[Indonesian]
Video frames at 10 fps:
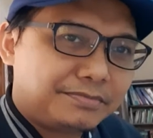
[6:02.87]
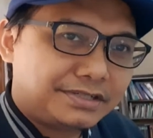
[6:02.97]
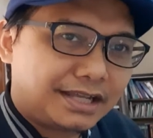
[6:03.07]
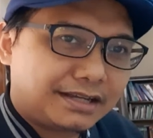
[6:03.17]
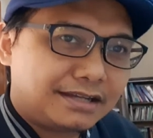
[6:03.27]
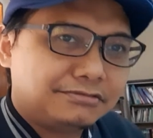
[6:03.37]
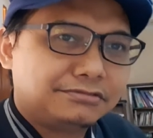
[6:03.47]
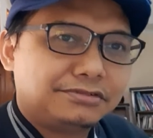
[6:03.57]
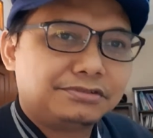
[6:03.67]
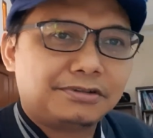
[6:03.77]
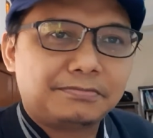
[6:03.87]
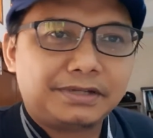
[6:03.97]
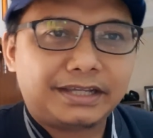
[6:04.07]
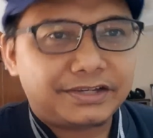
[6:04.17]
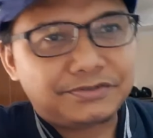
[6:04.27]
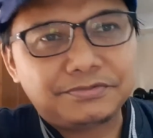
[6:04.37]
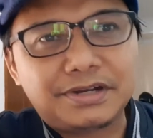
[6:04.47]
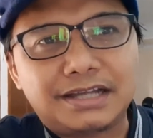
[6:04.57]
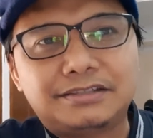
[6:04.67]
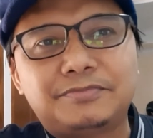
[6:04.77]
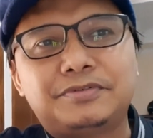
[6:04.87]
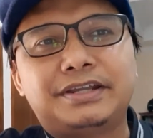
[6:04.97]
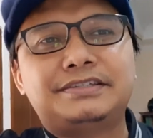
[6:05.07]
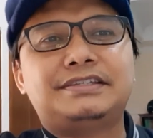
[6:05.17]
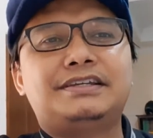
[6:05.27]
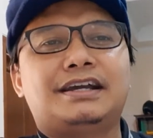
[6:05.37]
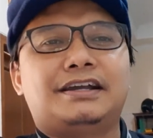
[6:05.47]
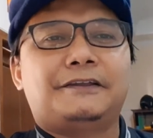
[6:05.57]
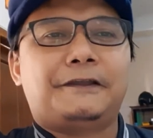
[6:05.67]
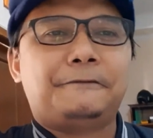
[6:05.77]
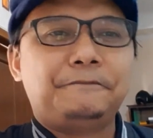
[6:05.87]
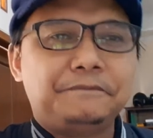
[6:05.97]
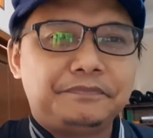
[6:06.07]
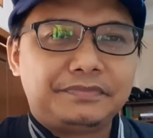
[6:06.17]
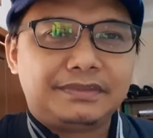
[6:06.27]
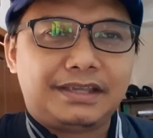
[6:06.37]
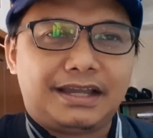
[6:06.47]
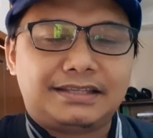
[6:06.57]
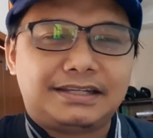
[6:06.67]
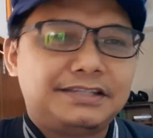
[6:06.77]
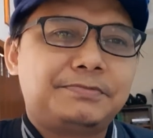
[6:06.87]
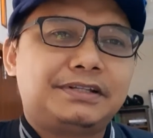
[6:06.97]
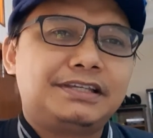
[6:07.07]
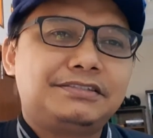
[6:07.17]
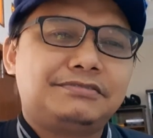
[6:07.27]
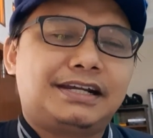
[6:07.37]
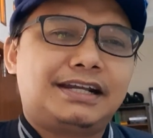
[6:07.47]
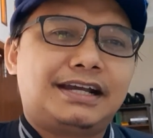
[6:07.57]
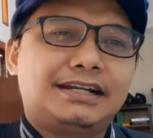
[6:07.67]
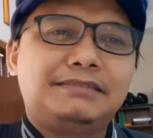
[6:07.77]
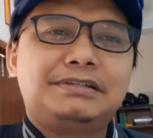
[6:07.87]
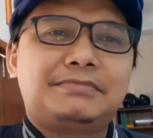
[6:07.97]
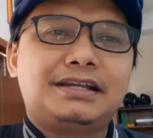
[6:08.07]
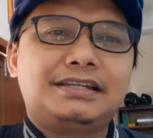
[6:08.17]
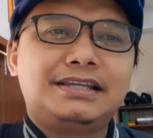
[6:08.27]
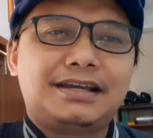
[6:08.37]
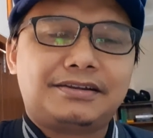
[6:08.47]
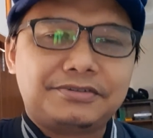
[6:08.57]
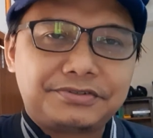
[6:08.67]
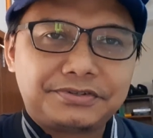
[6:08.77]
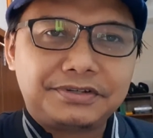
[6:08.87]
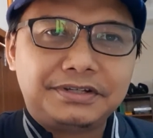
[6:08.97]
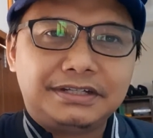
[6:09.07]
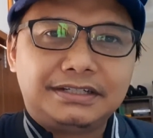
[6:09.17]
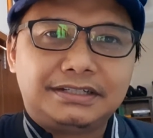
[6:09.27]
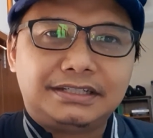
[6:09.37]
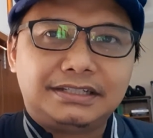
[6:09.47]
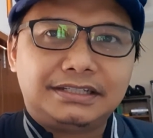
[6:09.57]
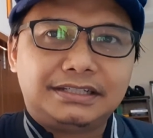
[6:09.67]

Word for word: misalkan untuk topik S2 ataupun S3. Nah, jadi seperti itu. Kadang-kadang memang ini harus di